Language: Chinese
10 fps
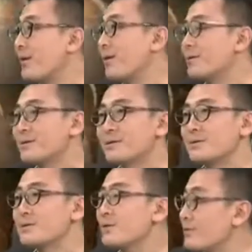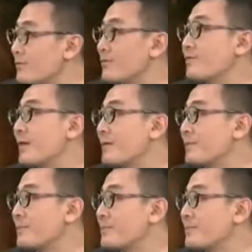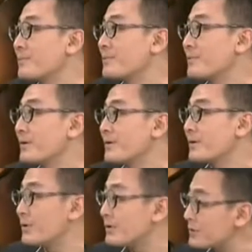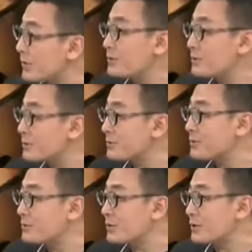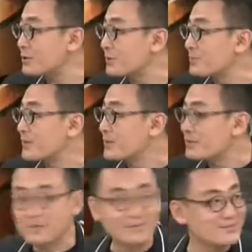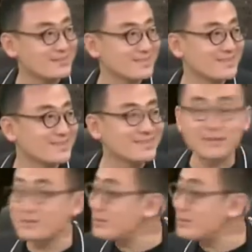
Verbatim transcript: 好，这个有道理，同意，我完全同意，恐怕这是华人世界的共识。但